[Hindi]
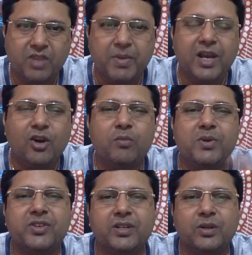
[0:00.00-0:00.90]
यह महिलाओं
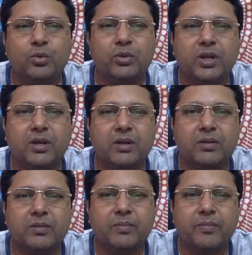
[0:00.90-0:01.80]
में ज्यादा होता है
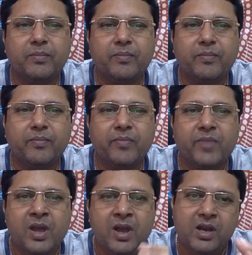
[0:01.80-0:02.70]

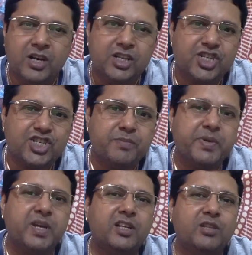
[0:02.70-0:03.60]
रिलेशनशिप
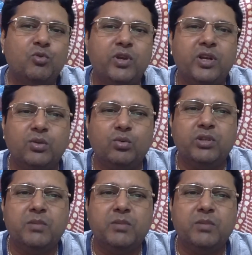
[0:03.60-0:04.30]
के खत्म होने का दुख